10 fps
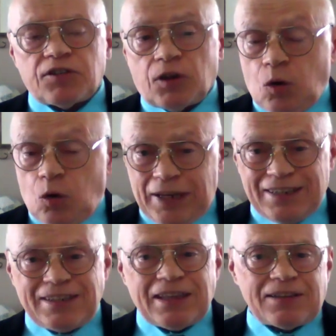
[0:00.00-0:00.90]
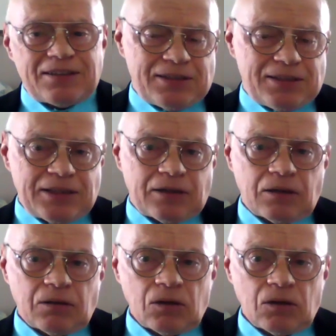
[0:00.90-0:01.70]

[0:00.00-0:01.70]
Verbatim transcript: selon les statistiques.